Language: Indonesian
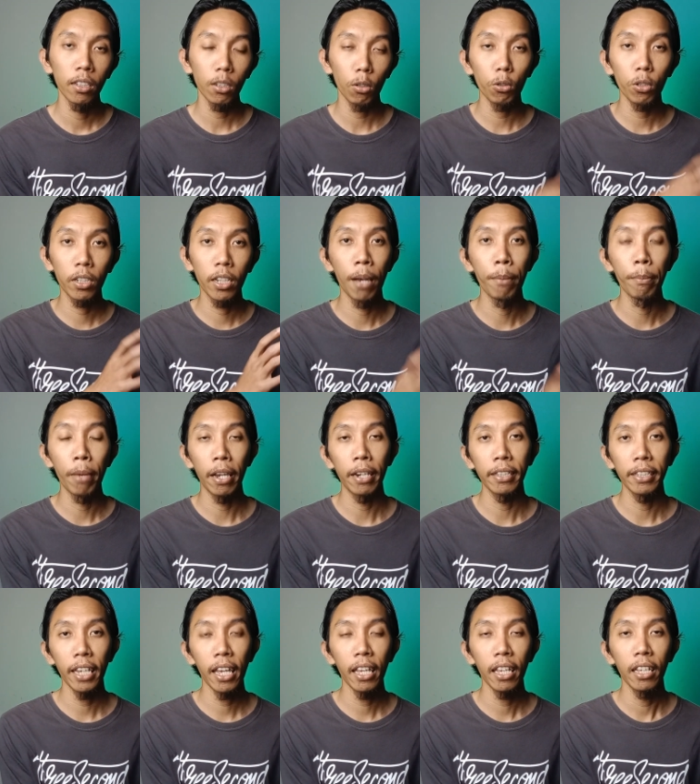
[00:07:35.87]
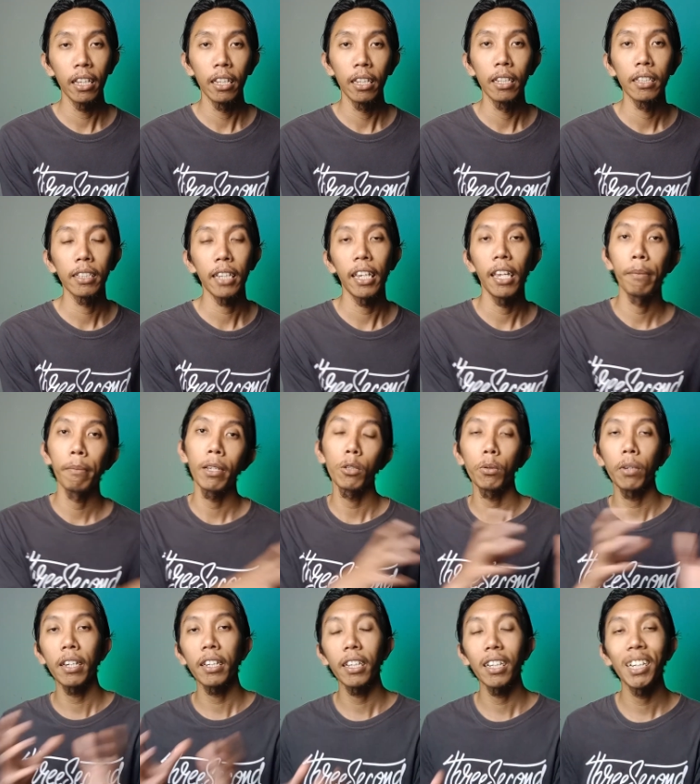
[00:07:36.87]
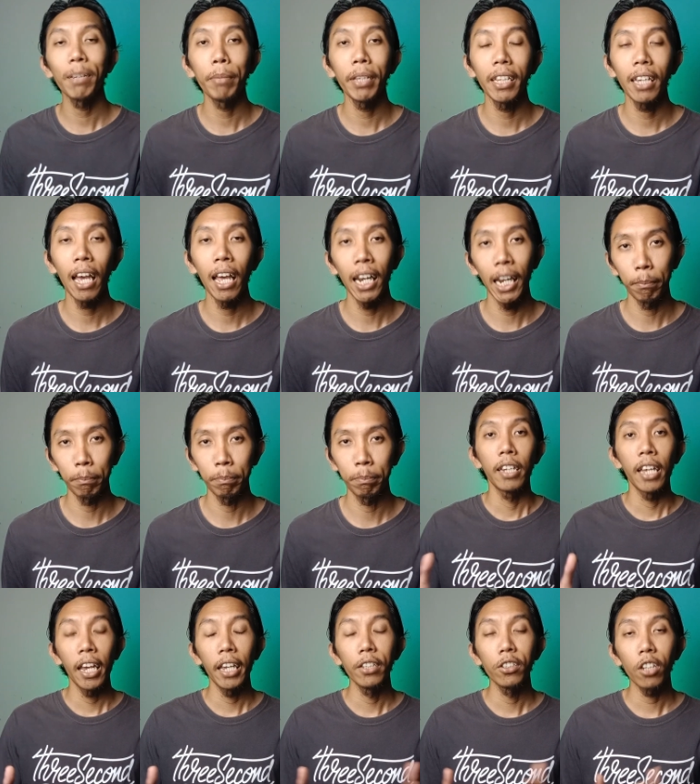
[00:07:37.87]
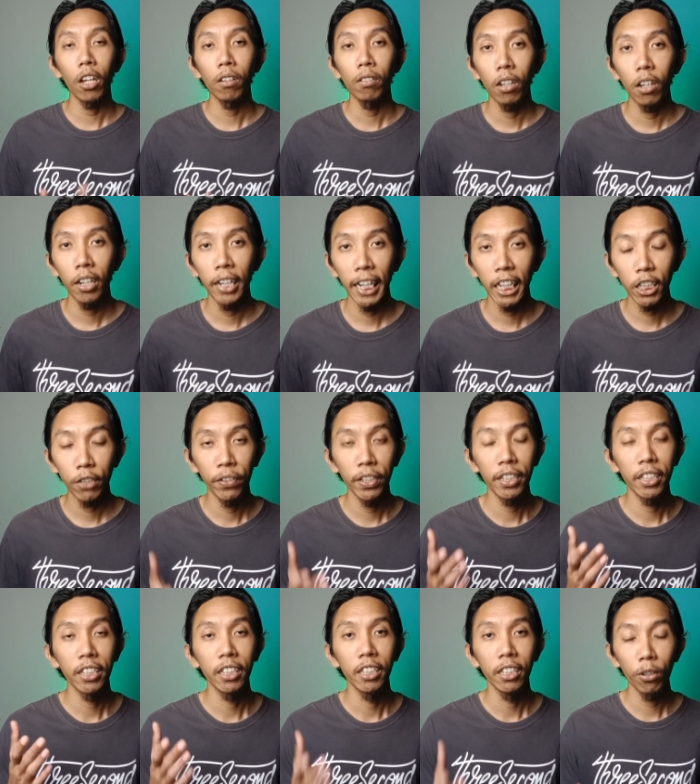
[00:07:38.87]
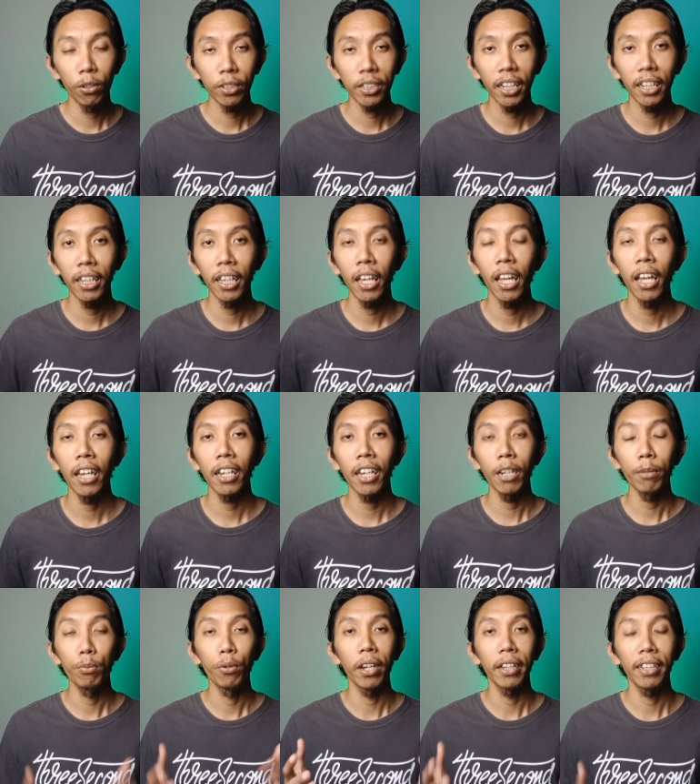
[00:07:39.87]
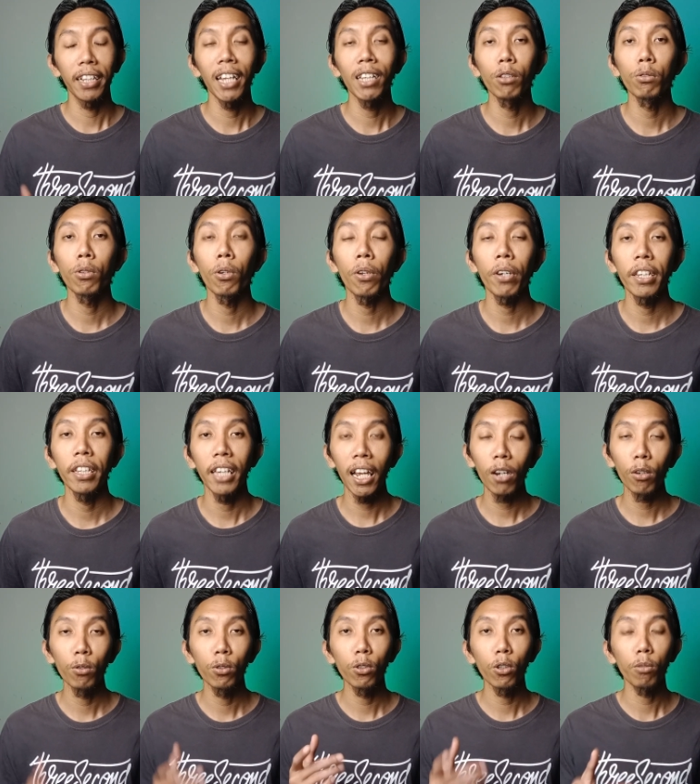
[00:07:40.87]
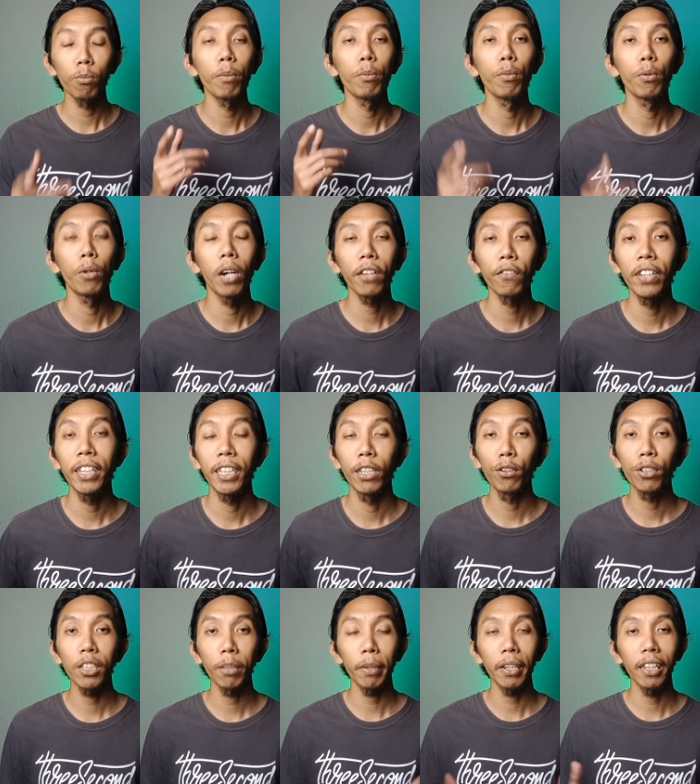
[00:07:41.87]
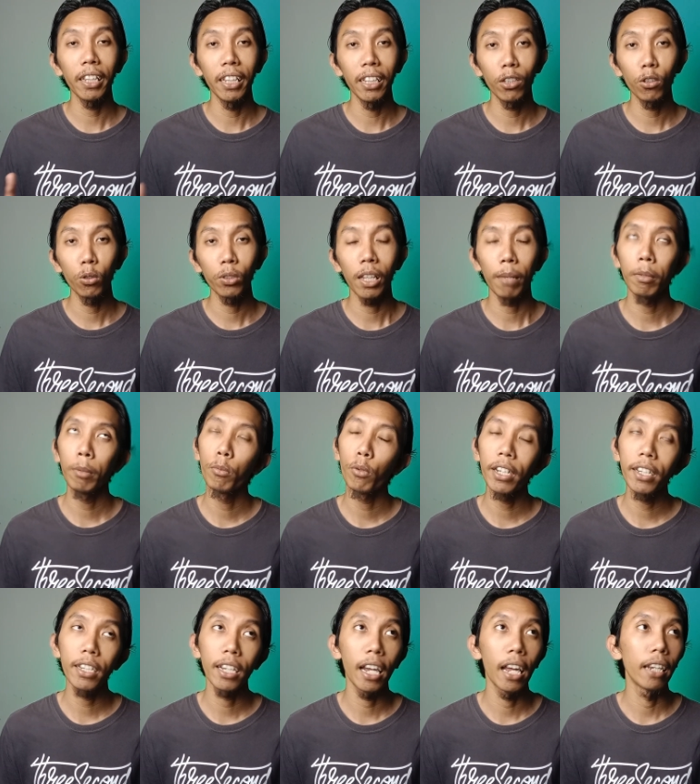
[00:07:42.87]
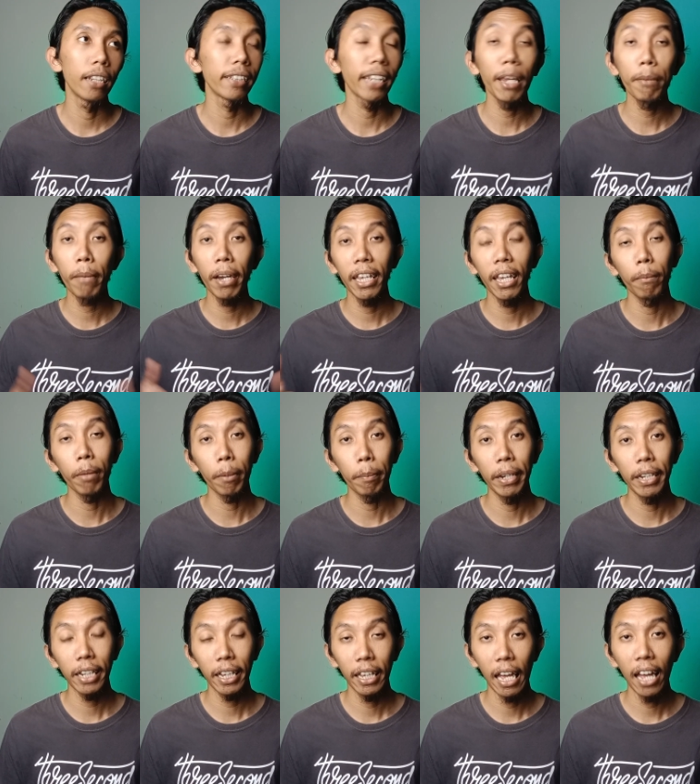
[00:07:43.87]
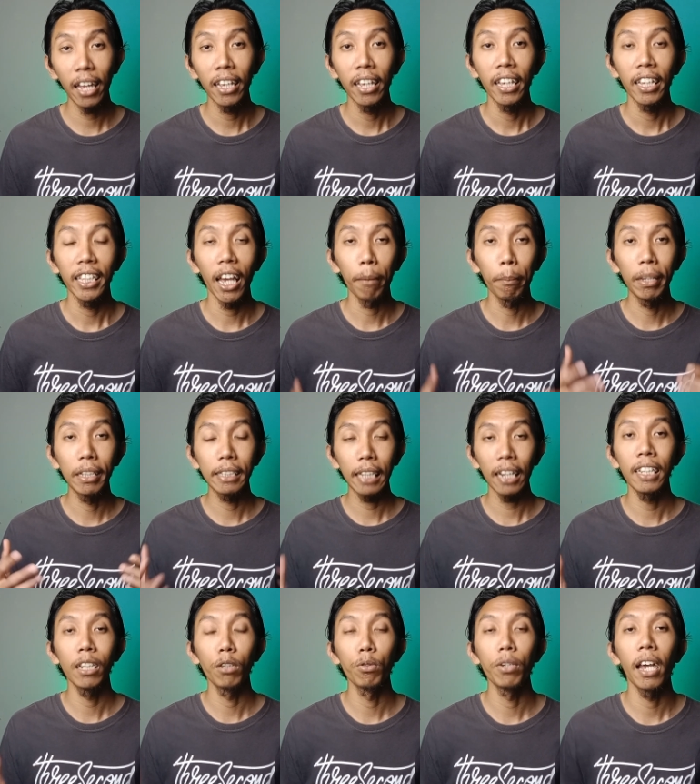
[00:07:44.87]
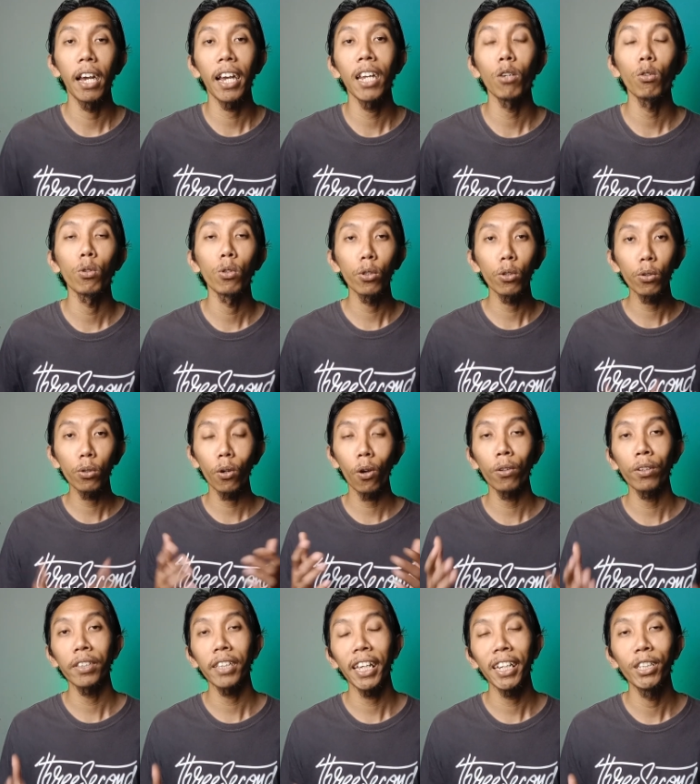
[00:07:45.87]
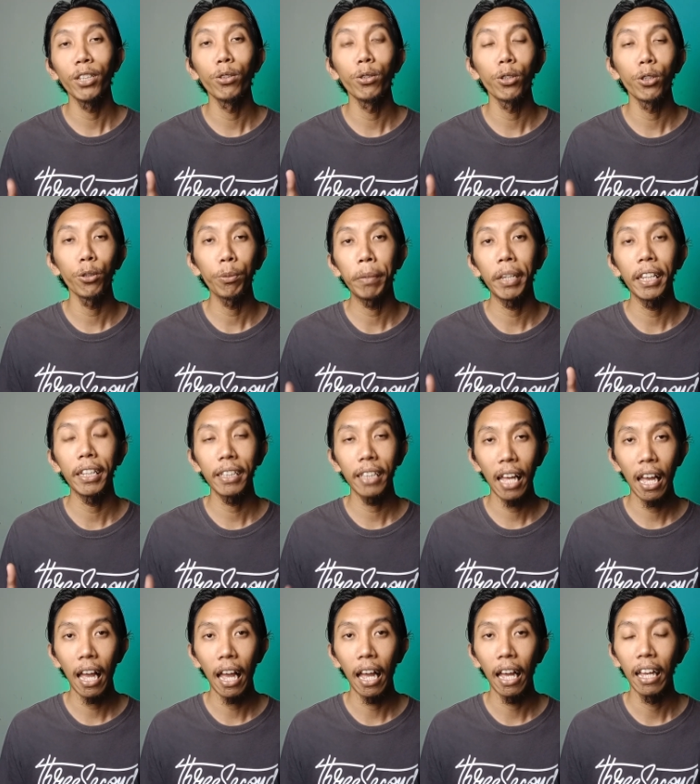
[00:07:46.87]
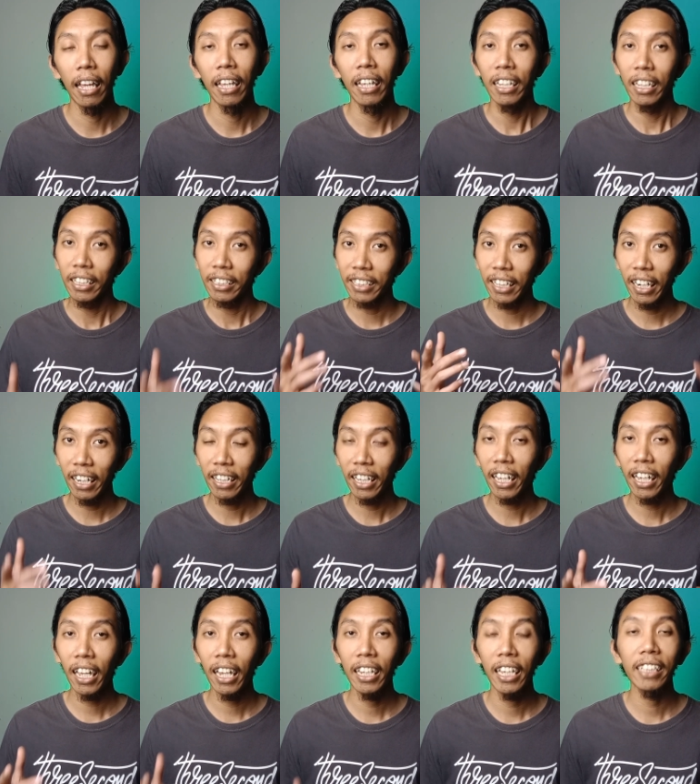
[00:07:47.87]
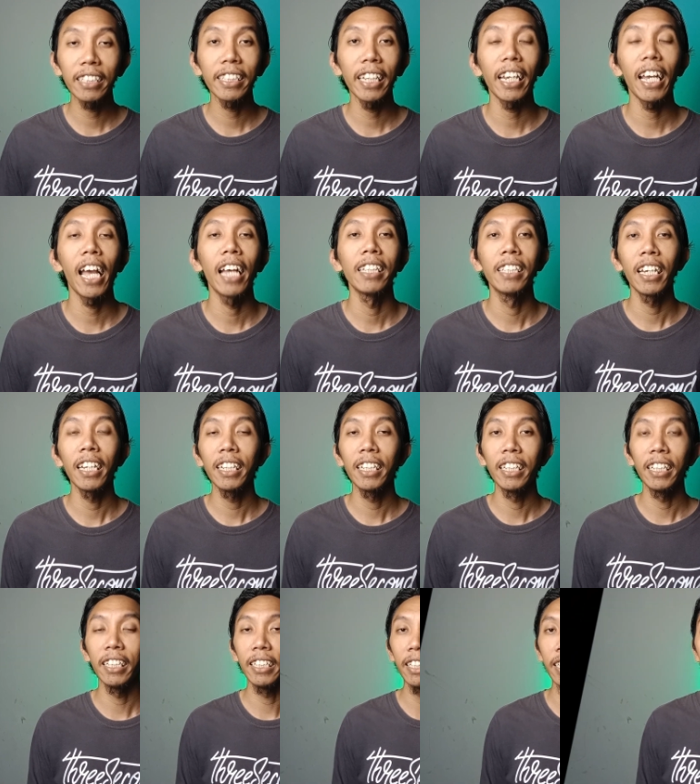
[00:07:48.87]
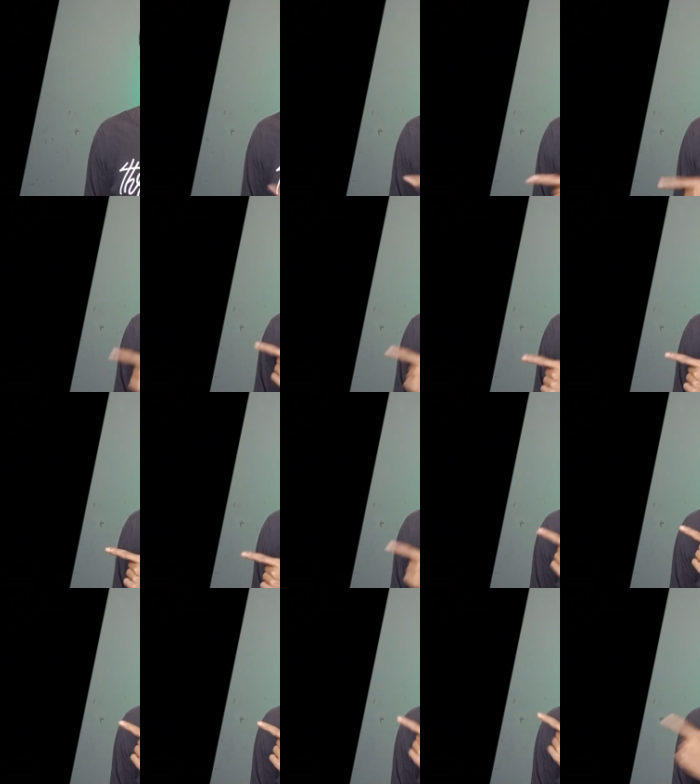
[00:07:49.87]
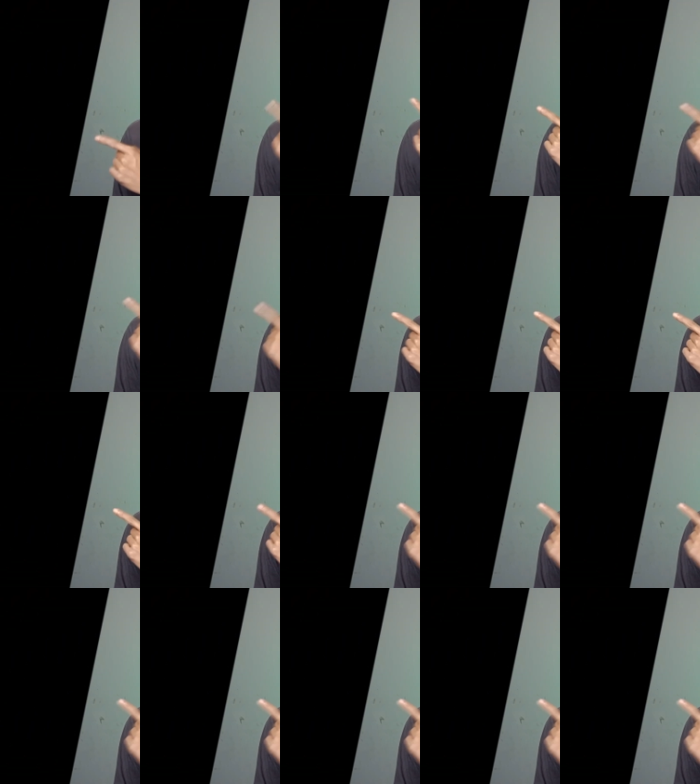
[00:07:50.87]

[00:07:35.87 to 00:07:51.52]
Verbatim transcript: terus gambarnya saya masukkan ke Pika Lab. Nah, insya Allah next video saya akan buatkan tutorial untuk membuat video seperti itu, tapi mungkin dengan tema yang berbeda ya, yang bisa digunakan untuk konten YouTube kita. Caranya kalian cek aja di sini, ini ya, di sini ya.